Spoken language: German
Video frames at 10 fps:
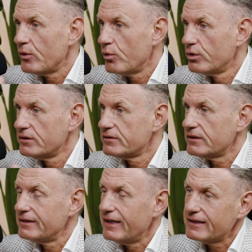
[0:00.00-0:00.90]
und
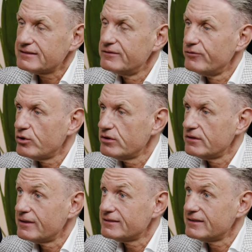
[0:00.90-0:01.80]
in der letzten
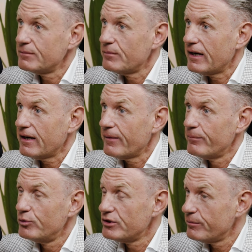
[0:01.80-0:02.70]
Woche das Thema
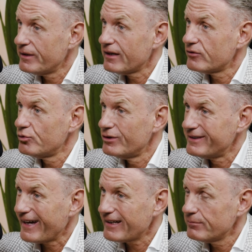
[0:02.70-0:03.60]
Multiplikatoren
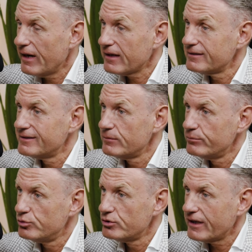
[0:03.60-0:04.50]
Direktmarketing
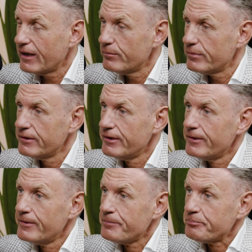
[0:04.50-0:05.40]
Bootcamp
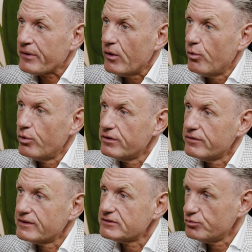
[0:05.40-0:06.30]

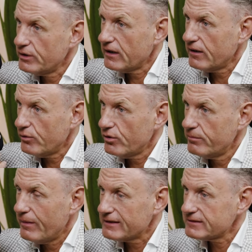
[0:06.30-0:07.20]
und was du ja auch
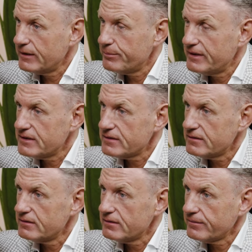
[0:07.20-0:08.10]
maßgeblich
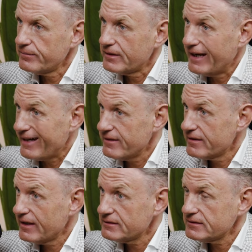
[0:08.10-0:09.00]
äh,
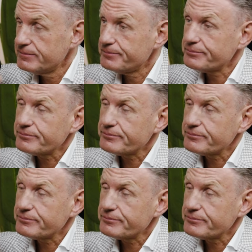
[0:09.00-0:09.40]
geleitet hast